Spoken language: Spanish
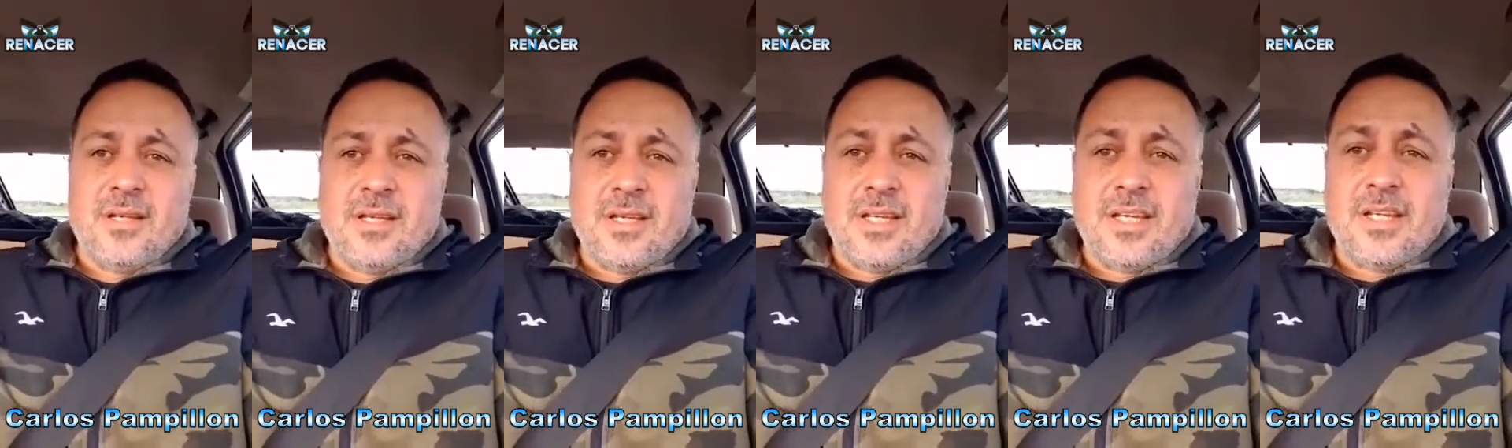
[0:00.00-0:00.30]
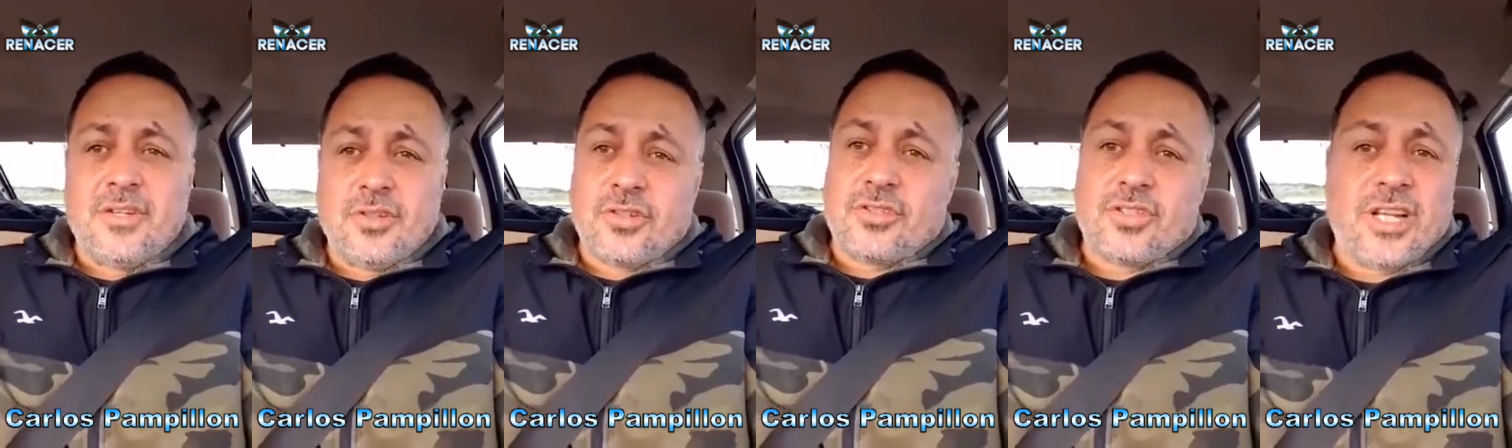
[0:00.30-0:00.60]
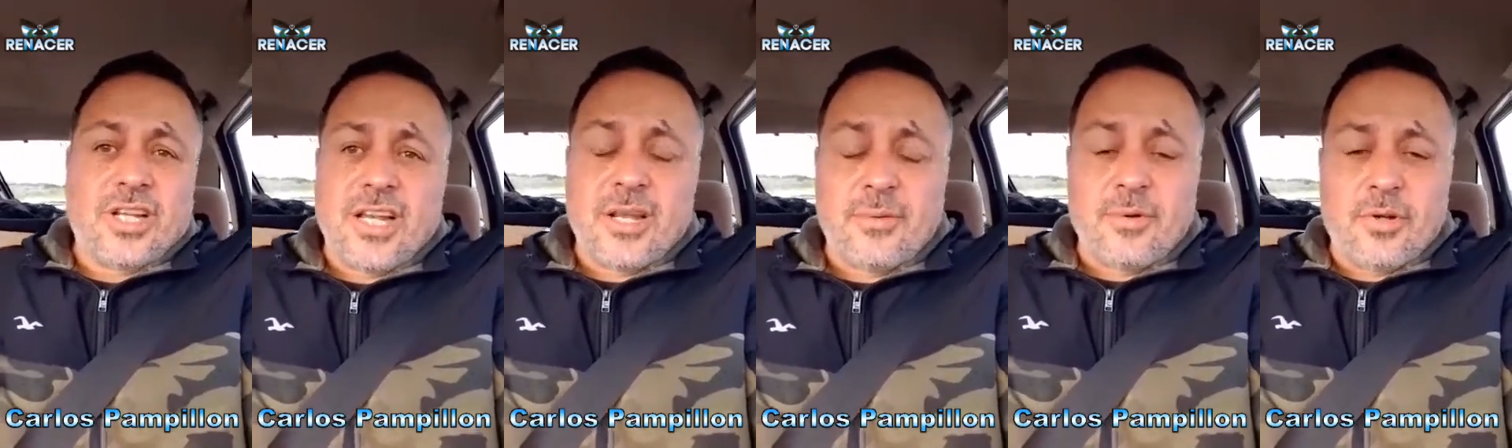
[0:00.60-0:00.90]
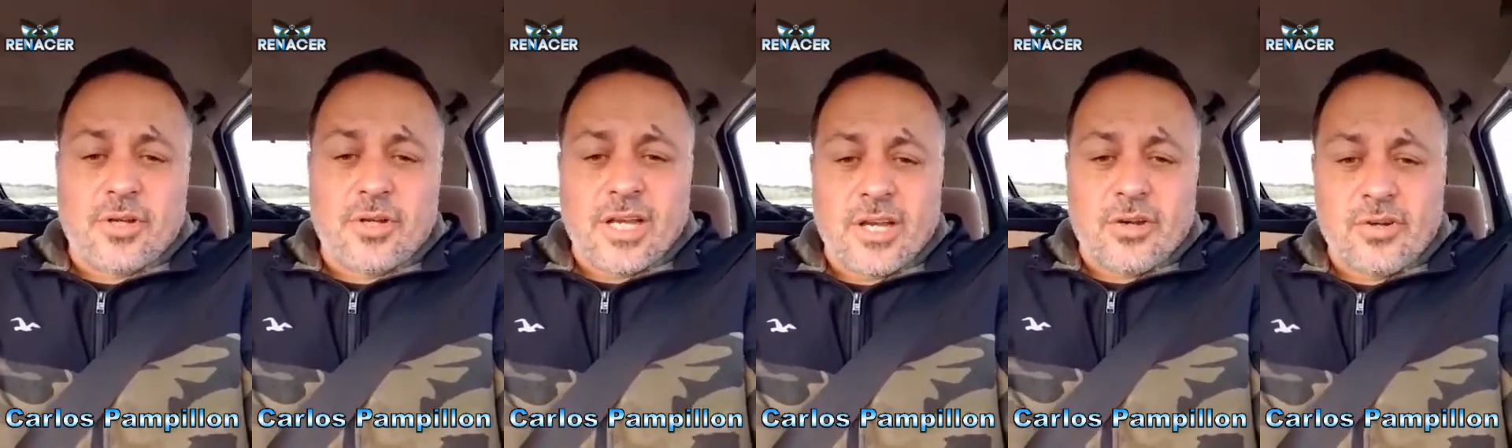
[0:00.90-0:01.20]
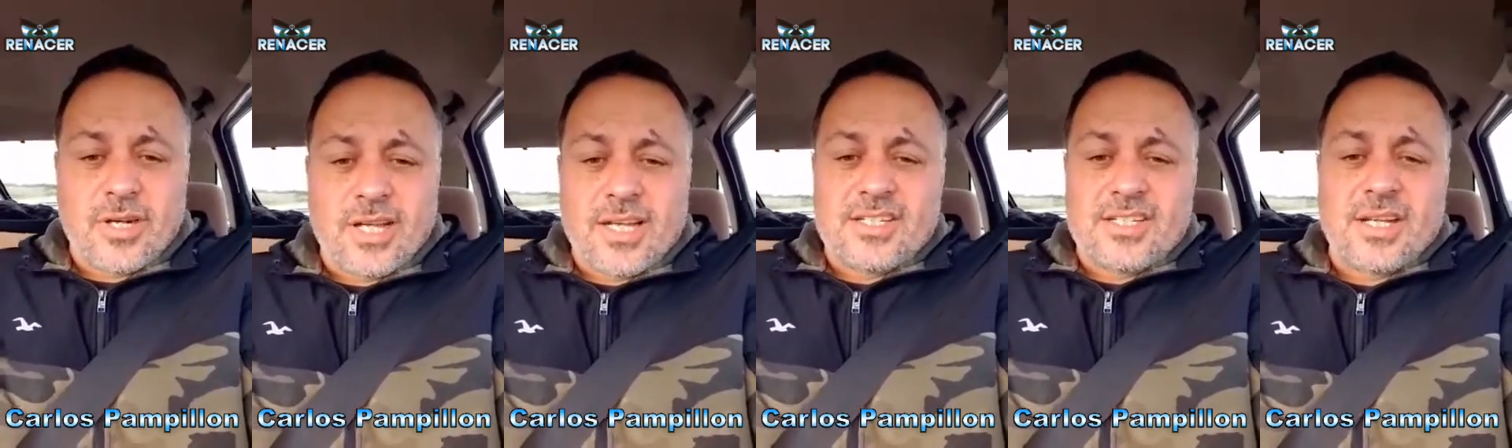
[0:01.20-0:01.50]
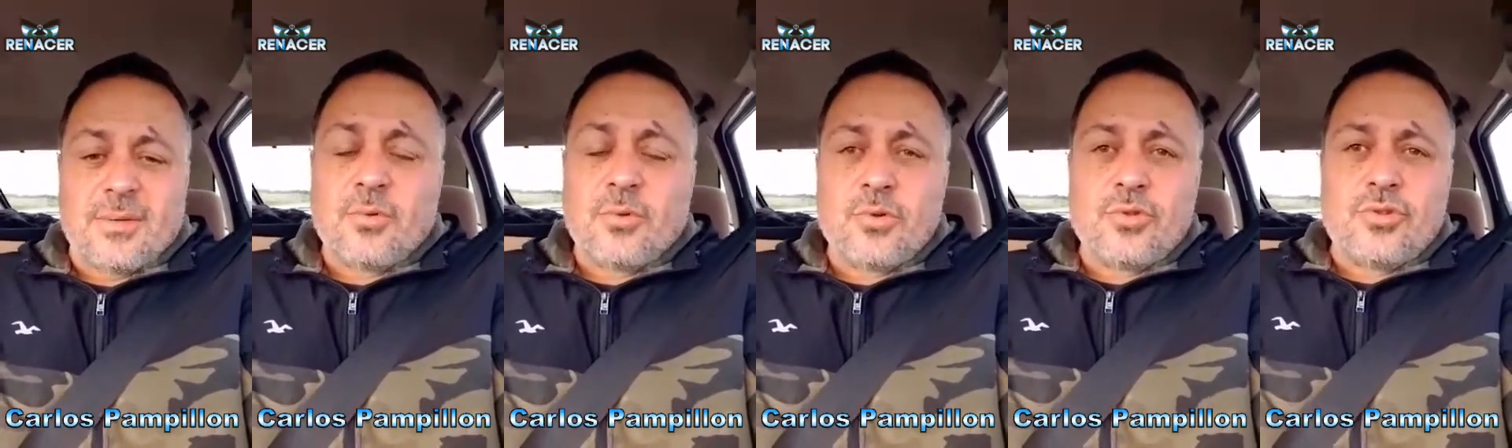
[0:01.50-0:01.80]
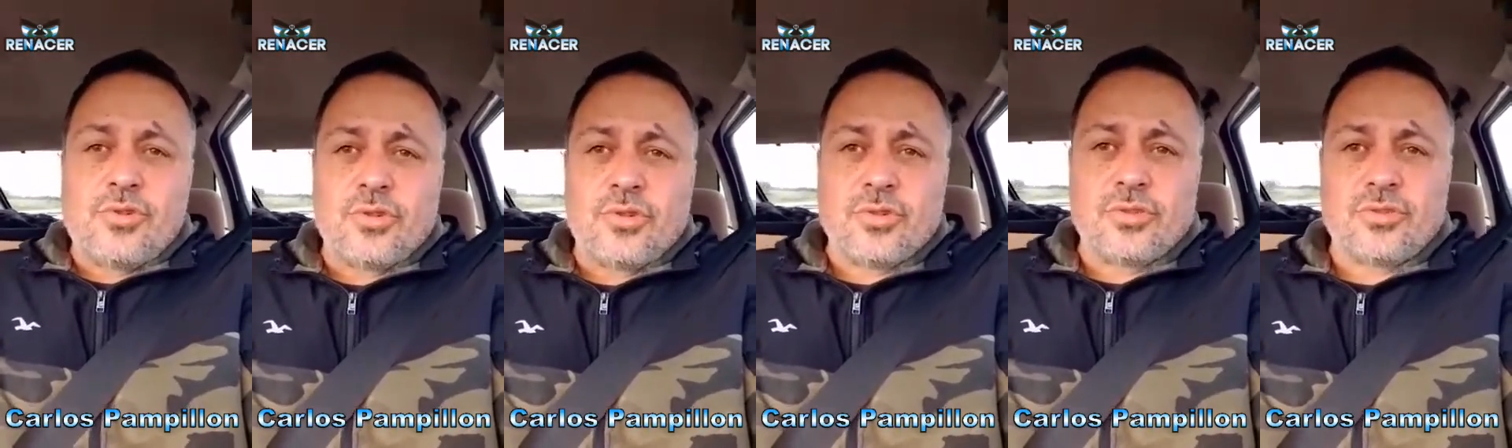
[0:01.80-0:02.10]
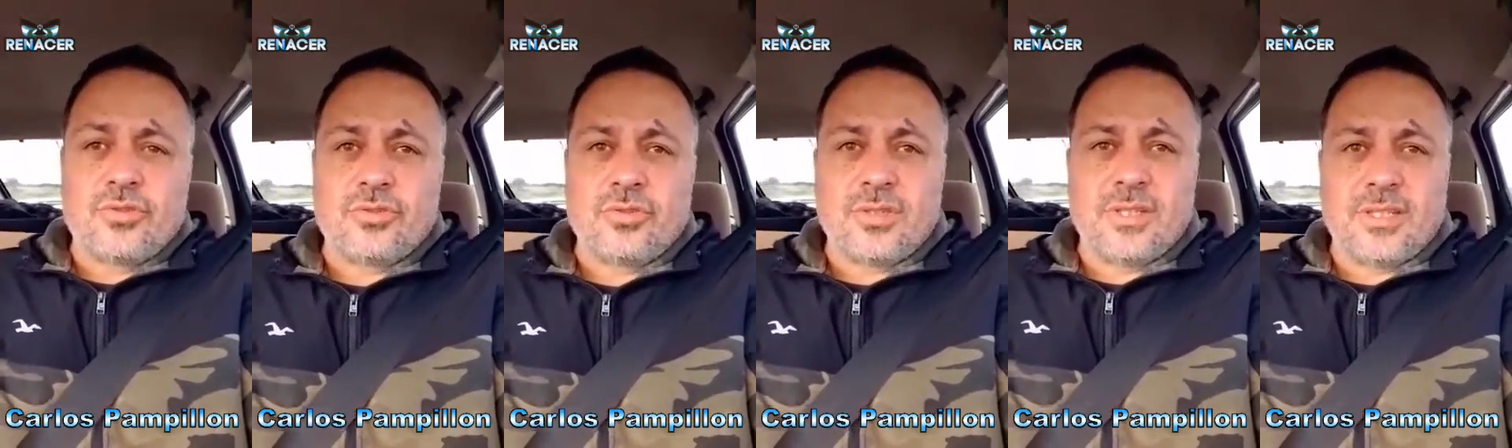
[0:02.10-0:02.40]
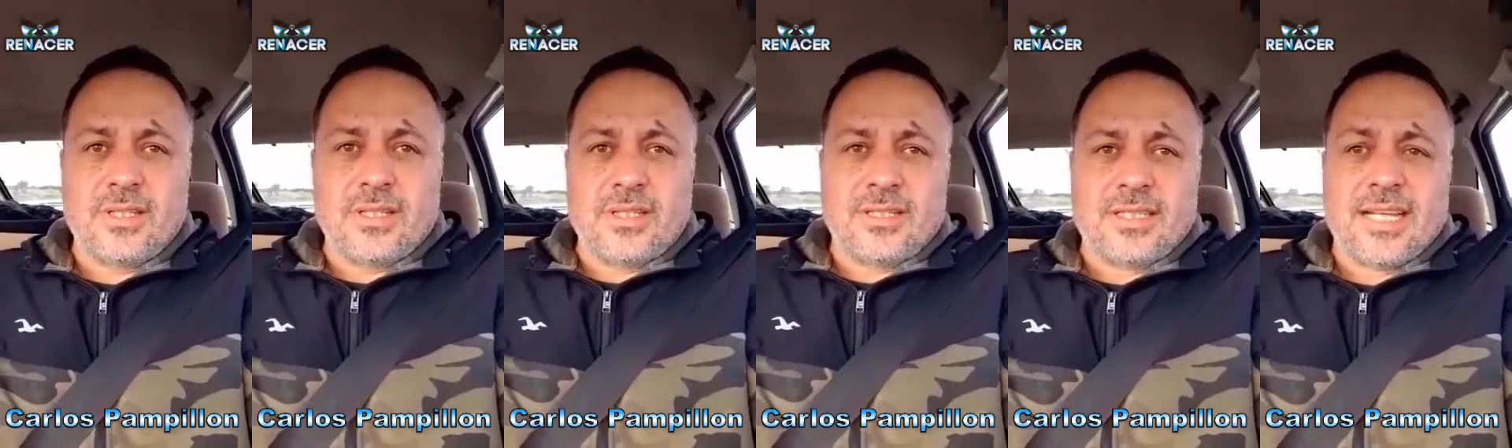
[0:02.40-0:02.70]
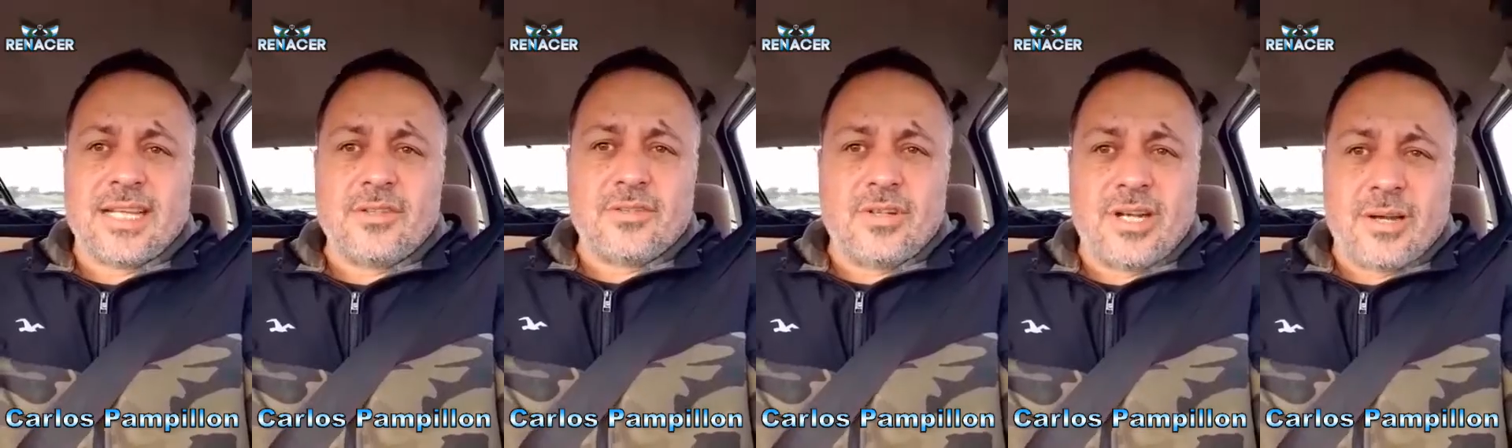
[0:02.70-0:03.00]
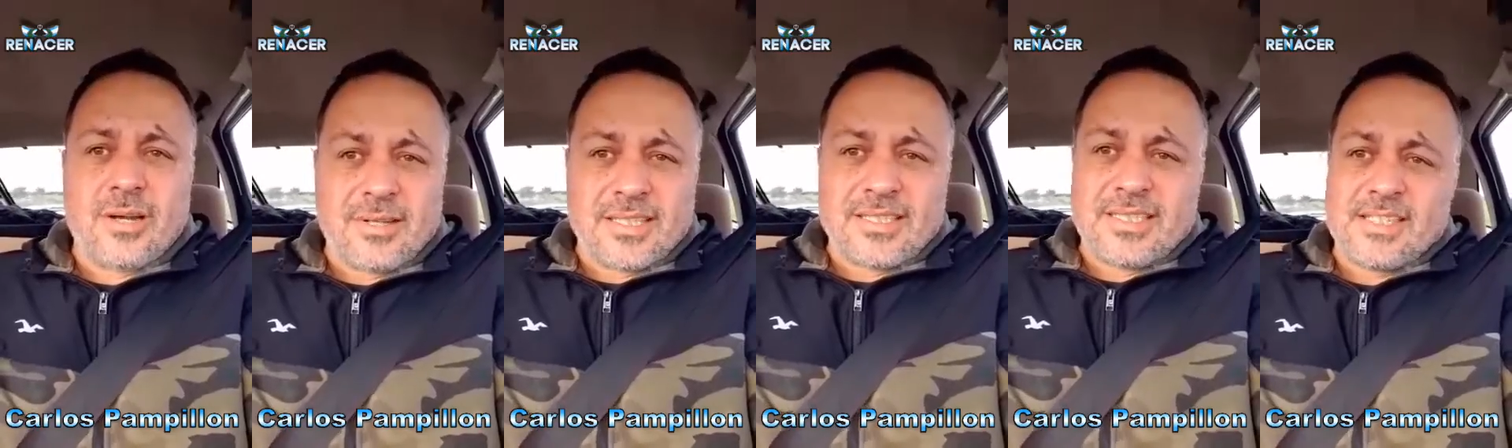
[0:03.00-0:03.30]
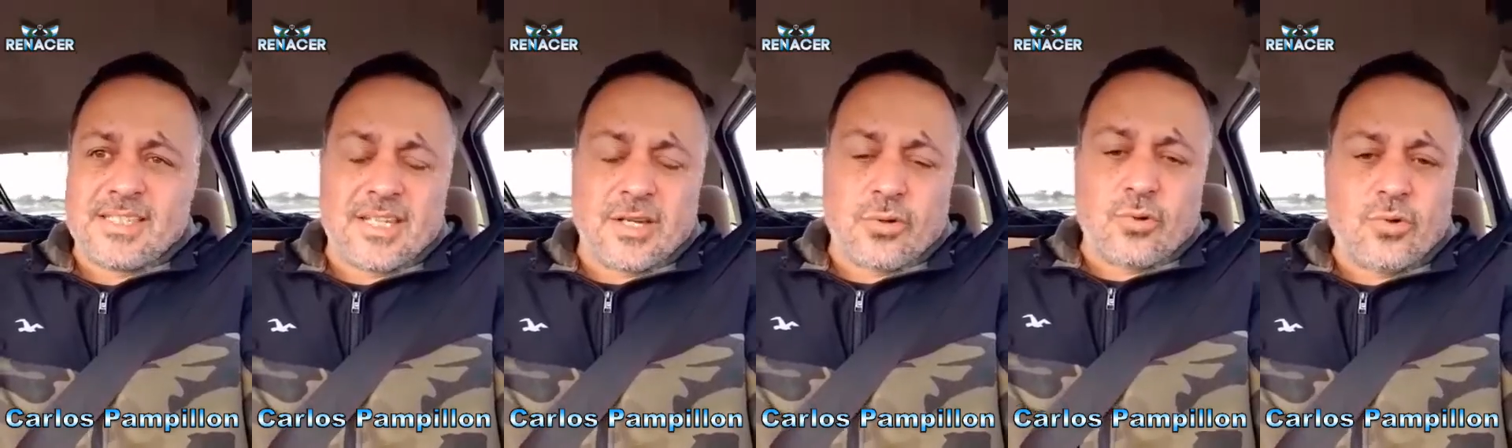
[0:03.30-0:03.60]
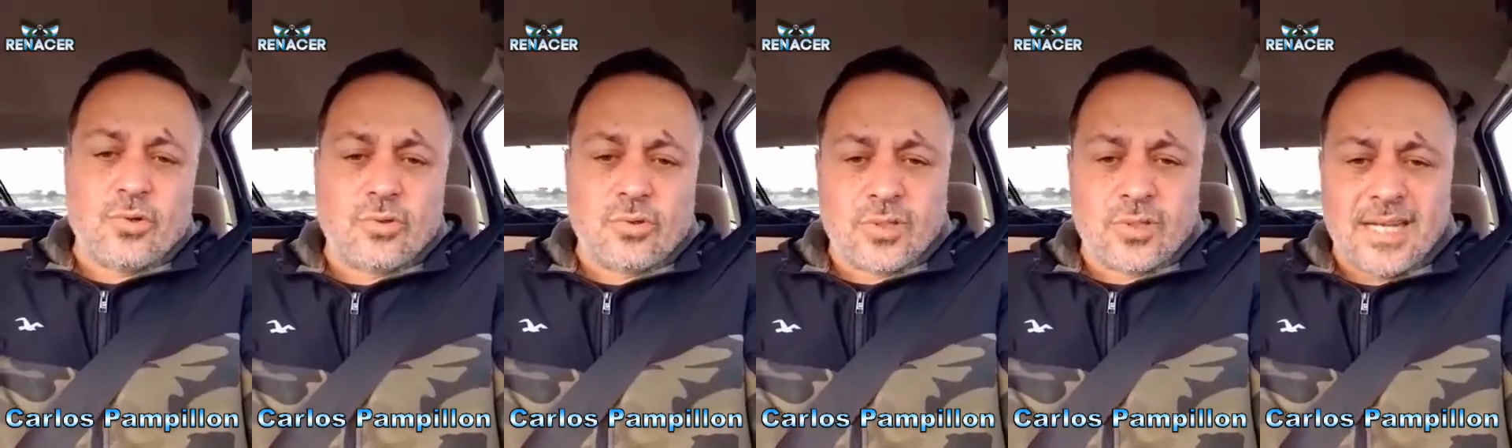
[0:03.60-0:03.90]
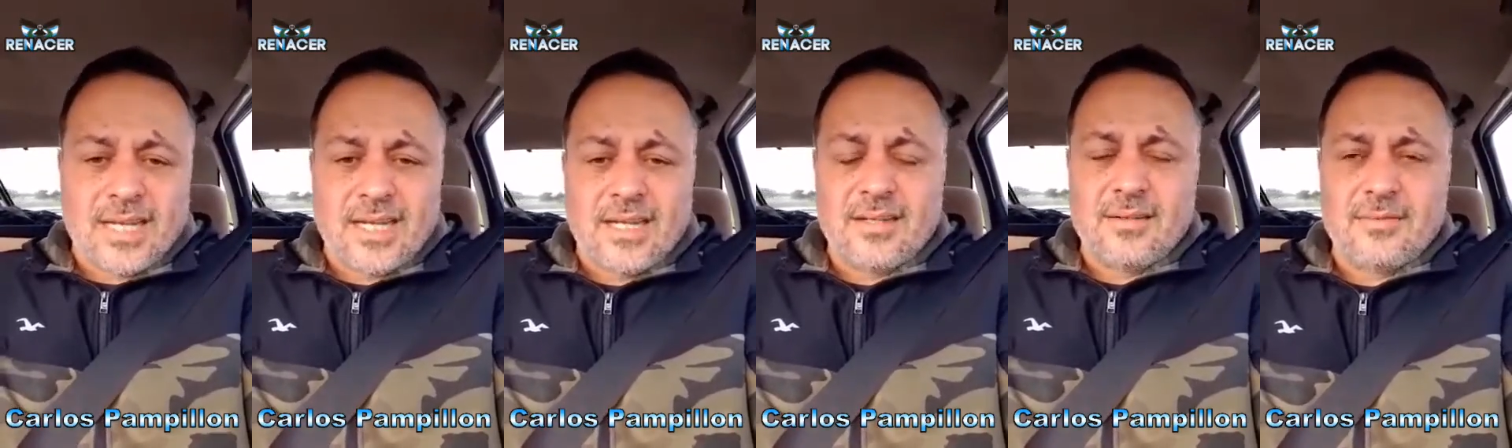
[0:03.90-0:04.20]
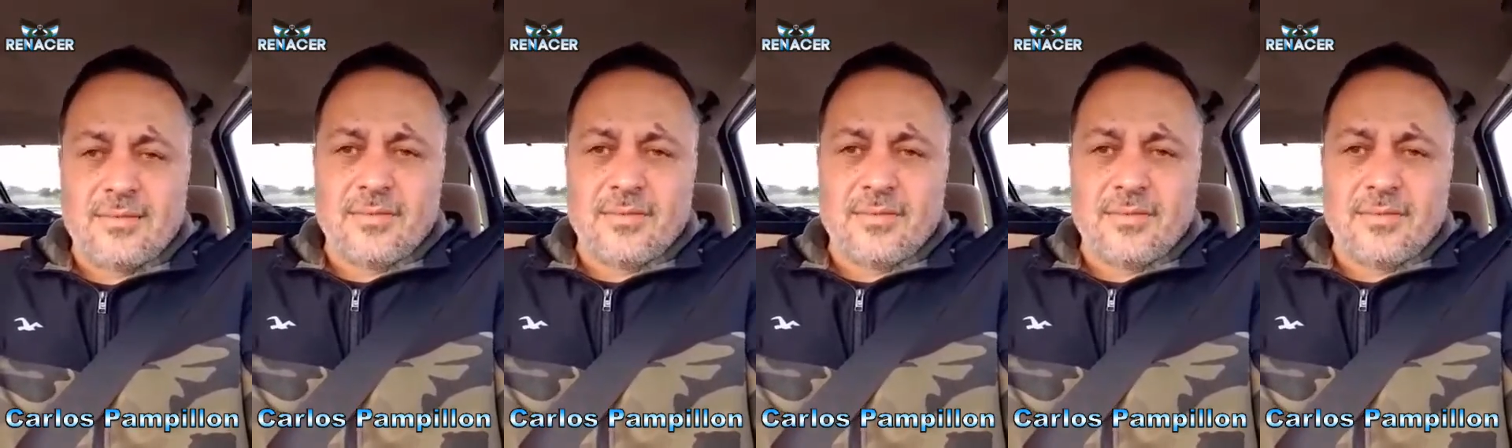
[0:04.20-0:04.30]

y yo celebro que ahora haya muchos dando la batalla cultural,